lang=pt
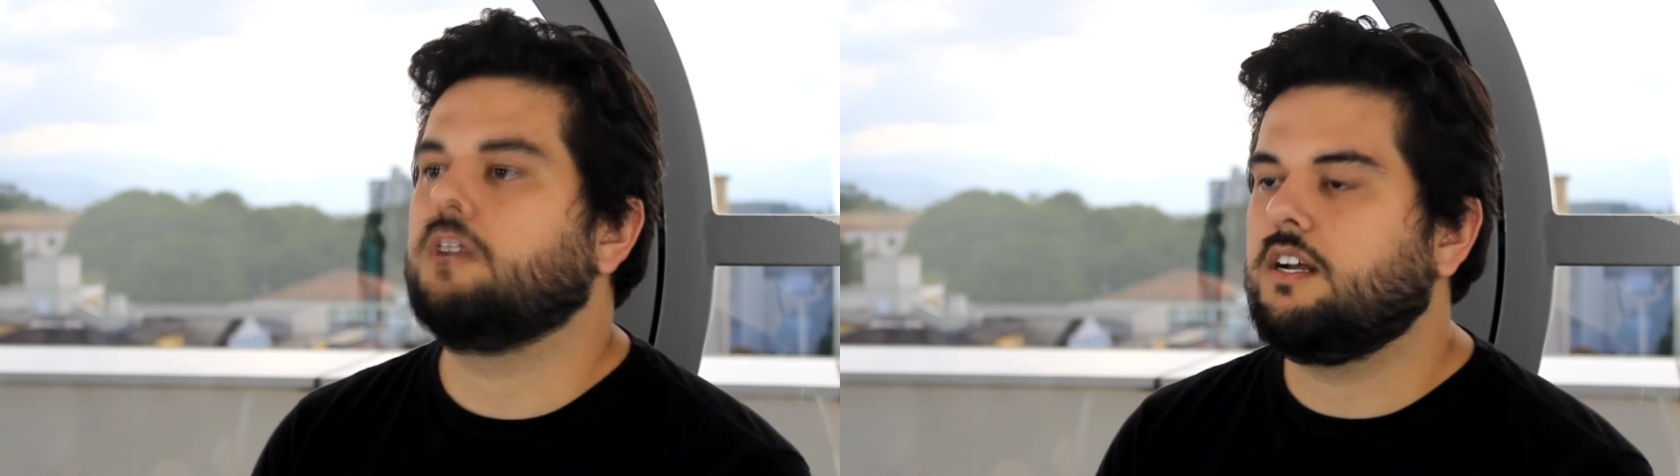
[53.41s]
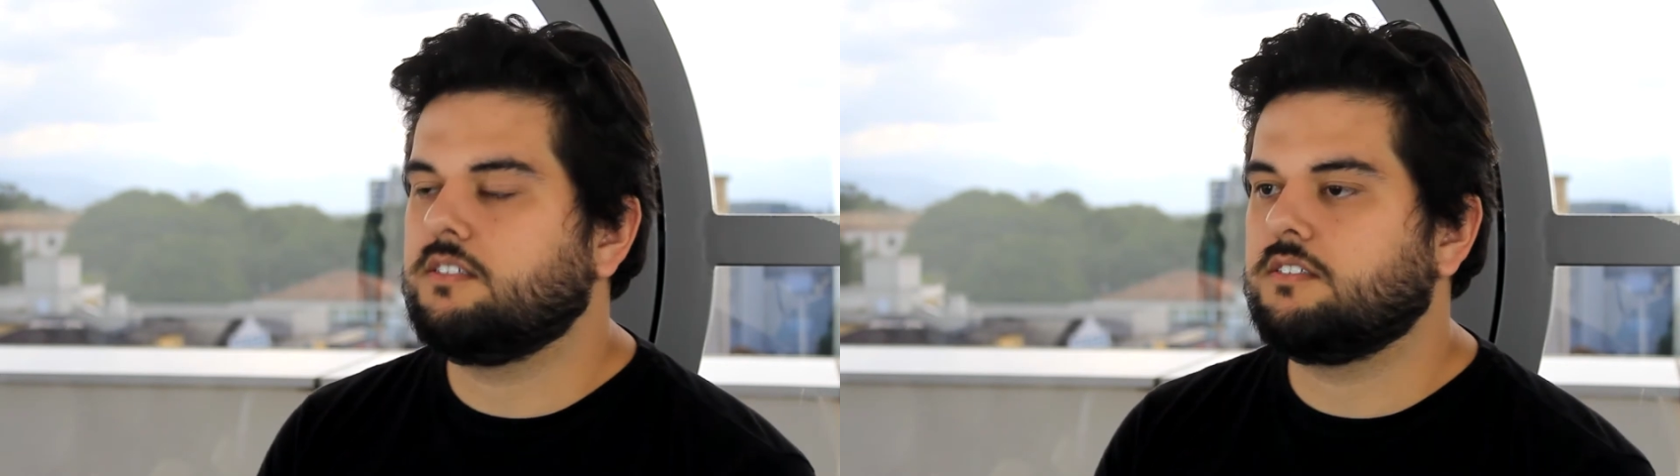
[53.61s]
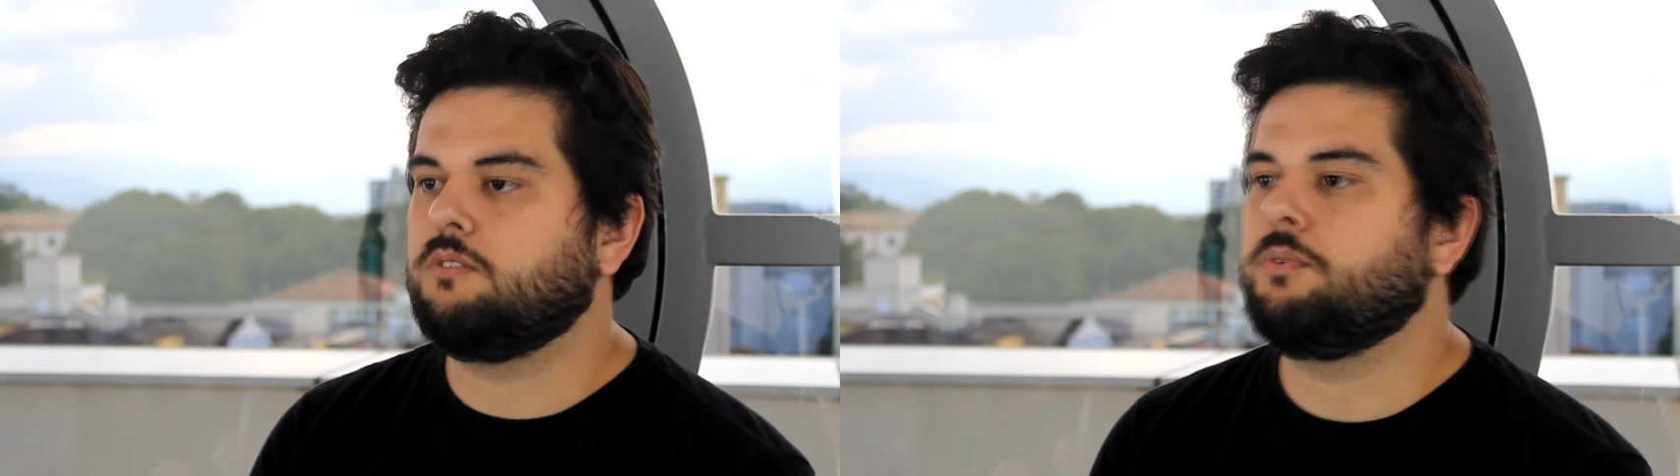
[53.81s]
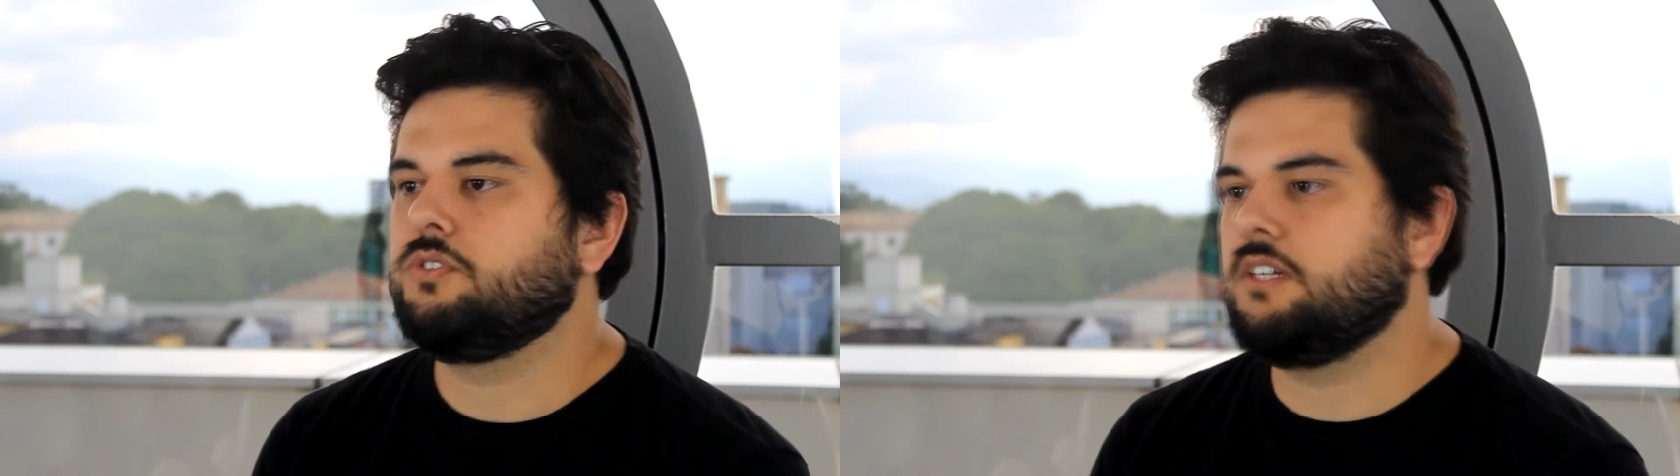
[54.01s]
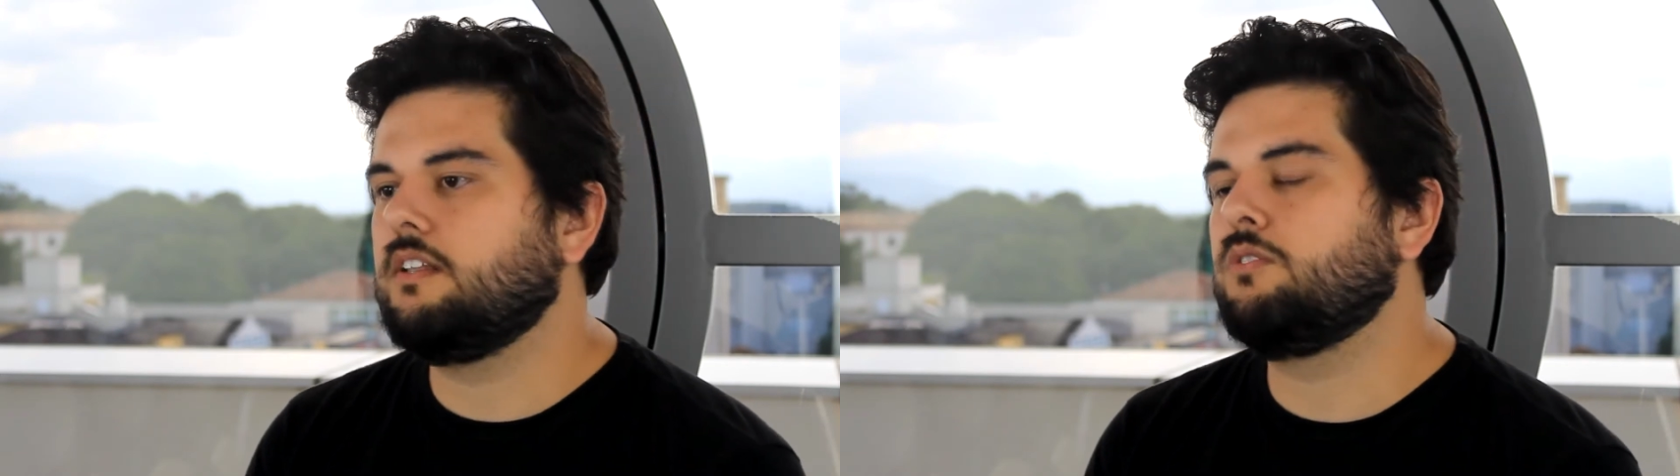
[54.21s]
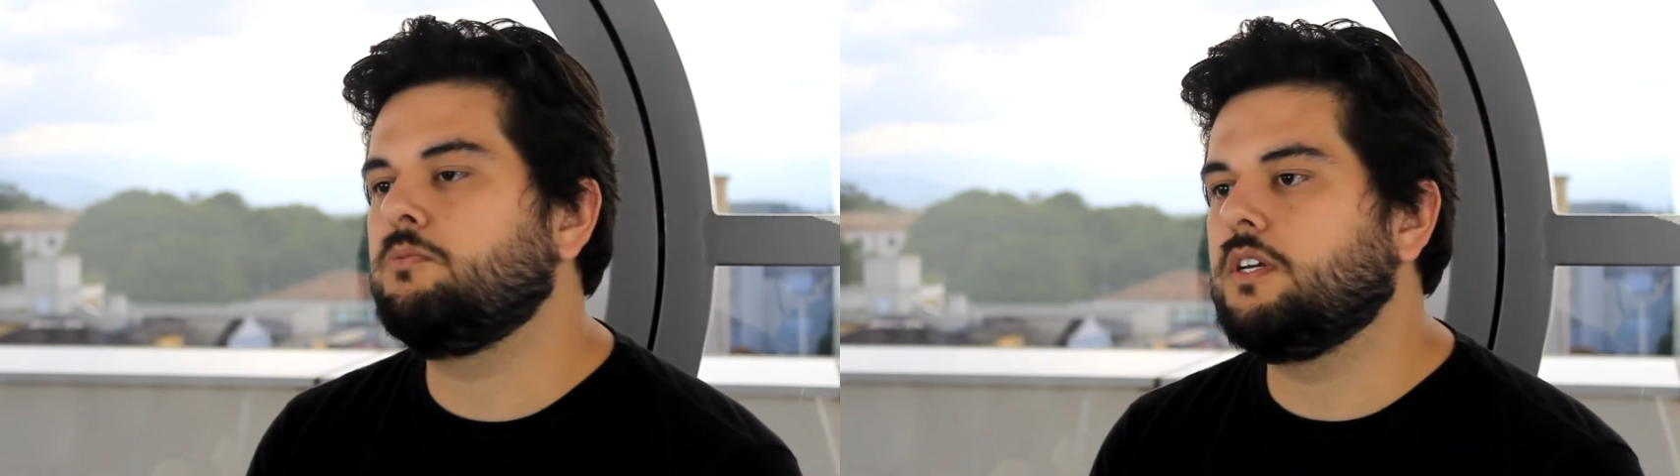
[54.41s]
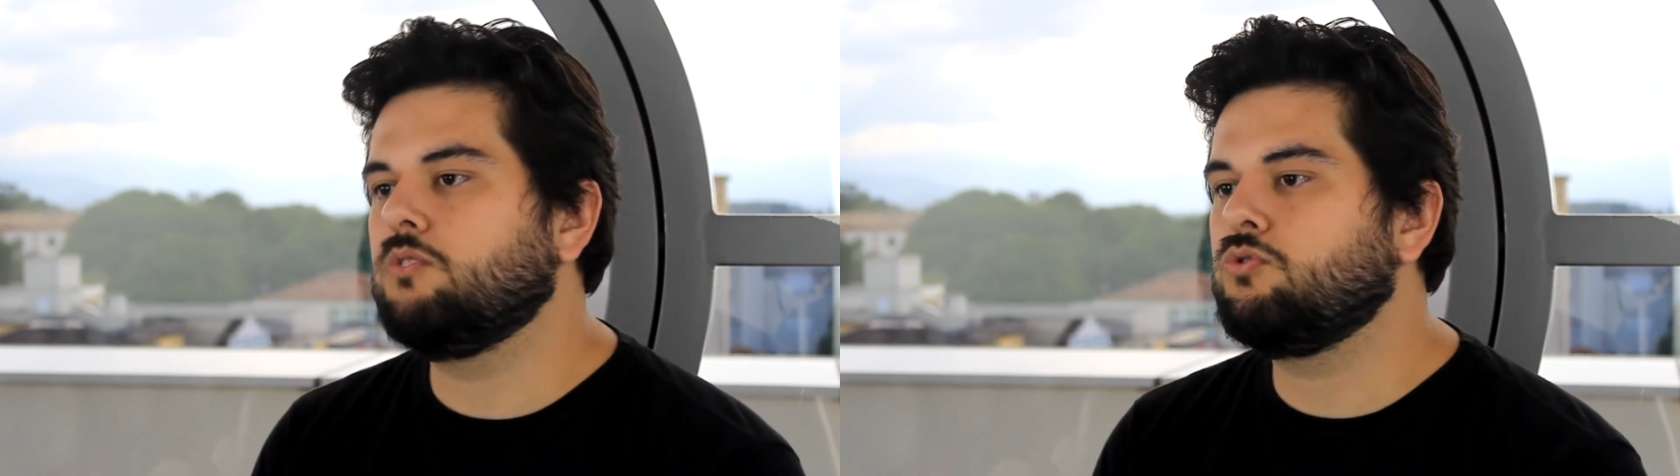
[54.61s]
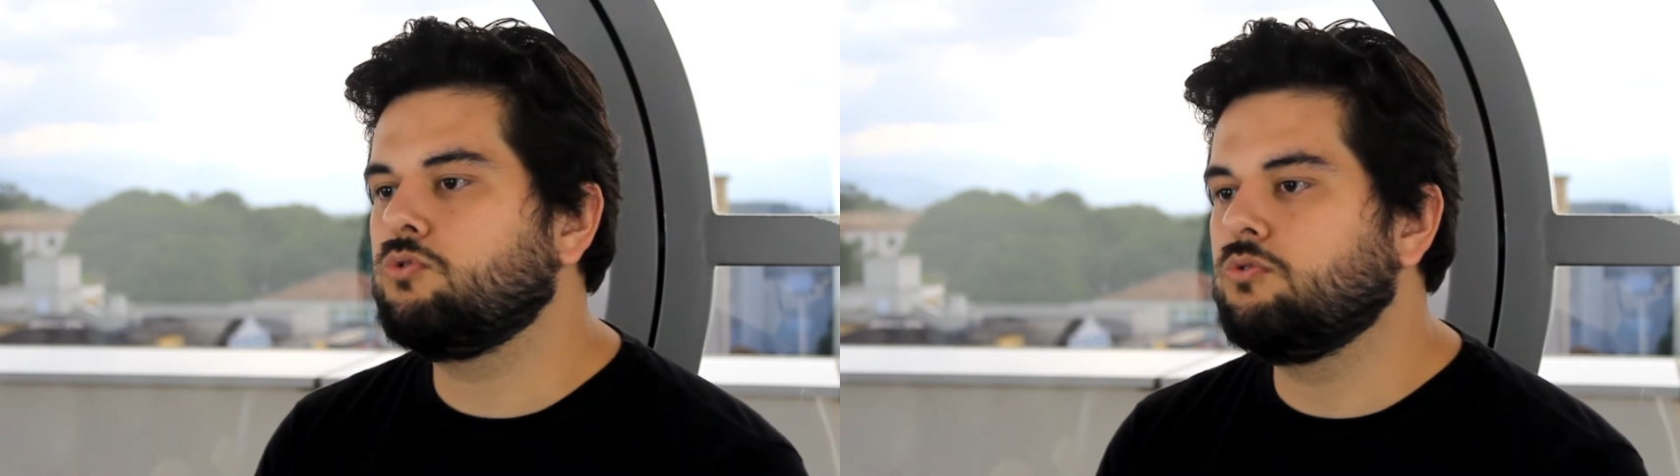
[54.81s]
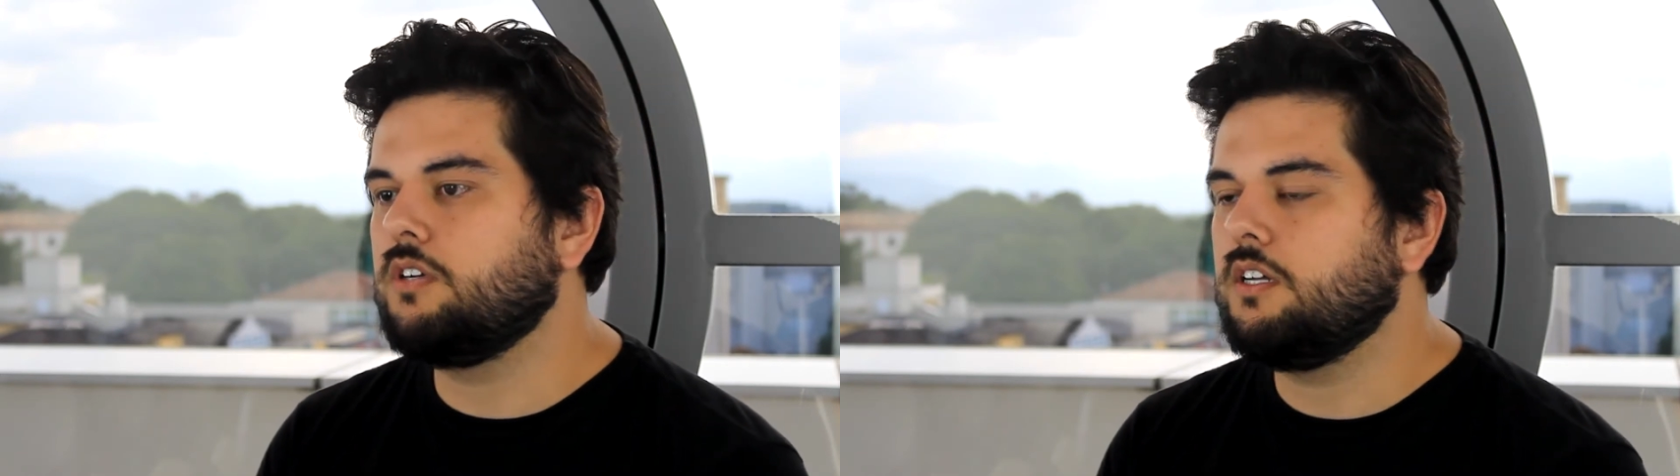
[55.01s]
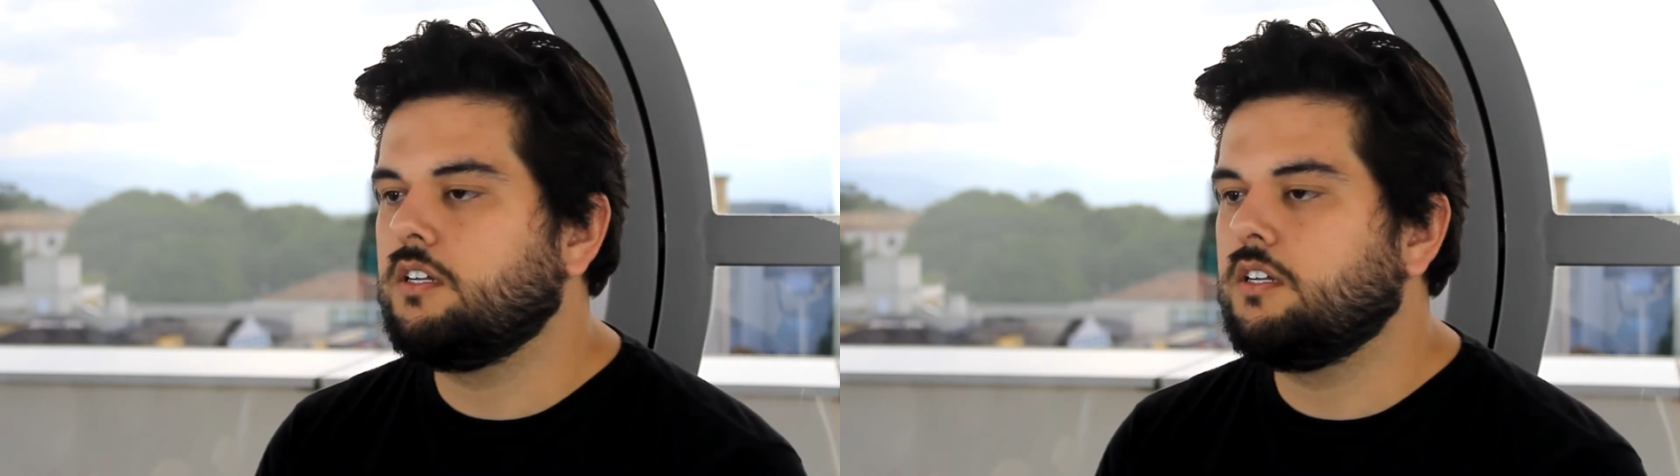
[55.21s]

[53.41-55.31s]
graças ao projeto da Turminha do Sul,